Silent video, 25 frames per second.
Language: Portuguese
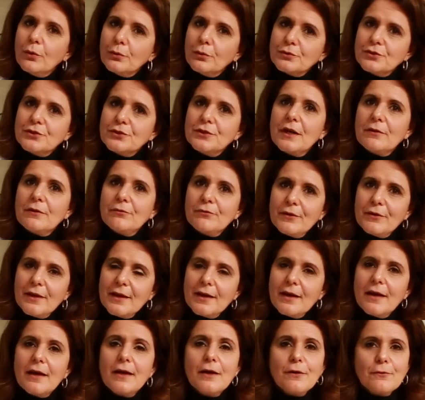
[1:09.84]
ou de
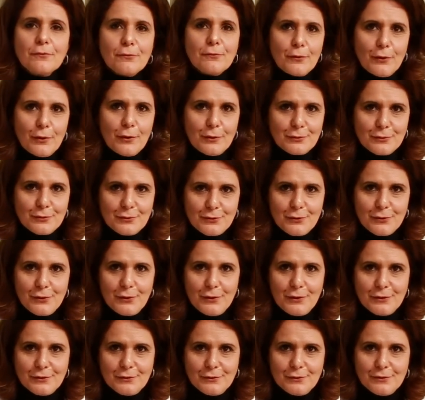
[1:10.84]
aveia em flocos
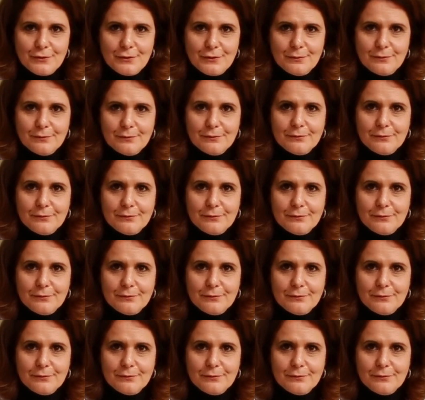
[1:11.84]
grossos.